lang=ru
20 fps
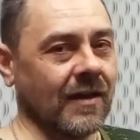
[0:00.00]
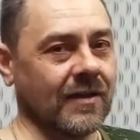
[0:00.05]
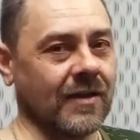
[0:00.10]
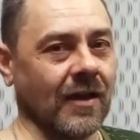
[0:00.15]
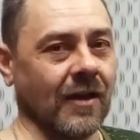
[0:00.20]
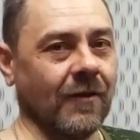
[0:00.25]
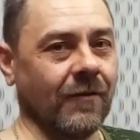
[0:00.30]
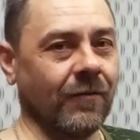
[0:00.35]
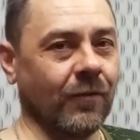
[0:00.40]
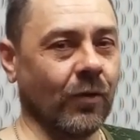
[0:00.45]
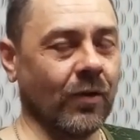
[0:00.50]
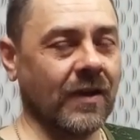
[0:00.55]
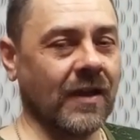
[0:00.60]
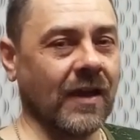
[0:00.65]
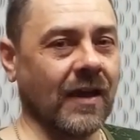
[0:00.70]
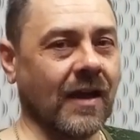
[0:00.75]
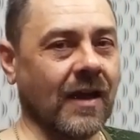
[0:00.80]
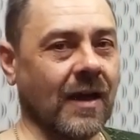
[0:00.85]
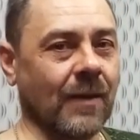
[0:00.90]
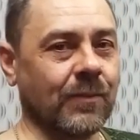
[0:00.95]

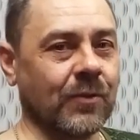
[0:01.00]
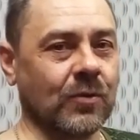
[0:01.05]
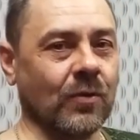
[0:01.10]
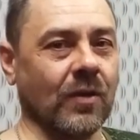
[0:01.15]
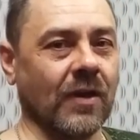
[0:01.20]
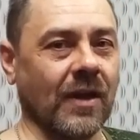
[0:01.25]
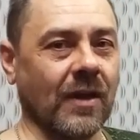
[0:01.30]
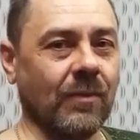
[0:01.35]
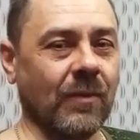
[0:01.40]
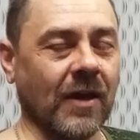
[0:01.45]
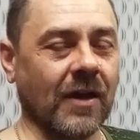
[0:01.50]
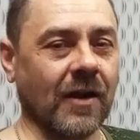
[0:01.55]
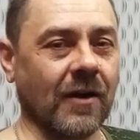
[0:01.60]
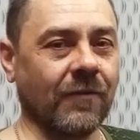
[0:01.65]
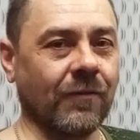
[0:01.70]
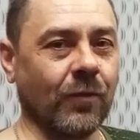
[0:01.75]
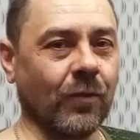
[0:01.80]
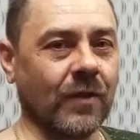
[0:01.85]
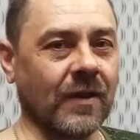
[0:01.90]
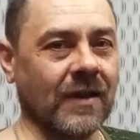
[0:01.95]
телефонный капсуль и
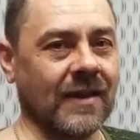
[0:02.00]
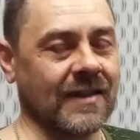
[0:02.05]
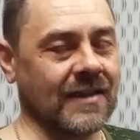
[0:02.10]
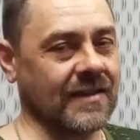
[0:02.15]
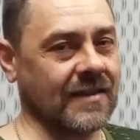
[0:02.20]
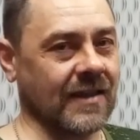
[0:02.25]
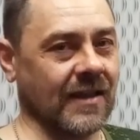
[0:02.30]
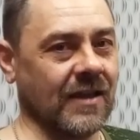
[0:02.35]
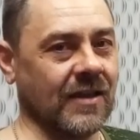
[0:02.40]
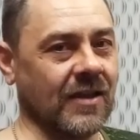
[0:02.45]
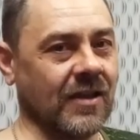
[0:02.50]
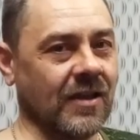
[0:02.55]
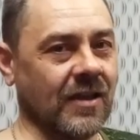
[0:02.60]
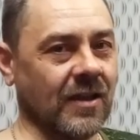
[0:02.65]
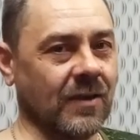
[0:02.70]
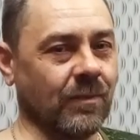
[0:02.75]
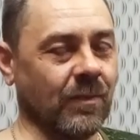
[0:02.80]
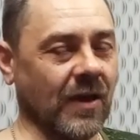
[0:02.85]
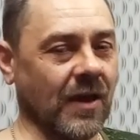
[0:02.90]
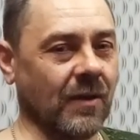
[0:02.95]
микрофоны
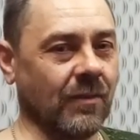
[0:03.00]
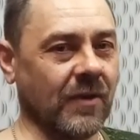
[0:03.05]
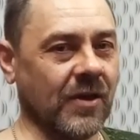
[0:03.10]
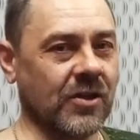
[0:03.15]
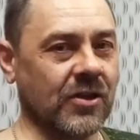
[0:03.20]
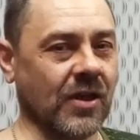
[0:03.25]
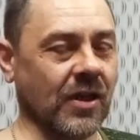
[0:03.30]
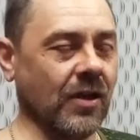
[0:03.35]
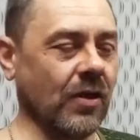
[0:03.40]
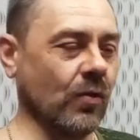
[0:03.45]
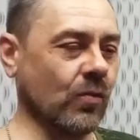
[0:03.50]
соединить перемычкой.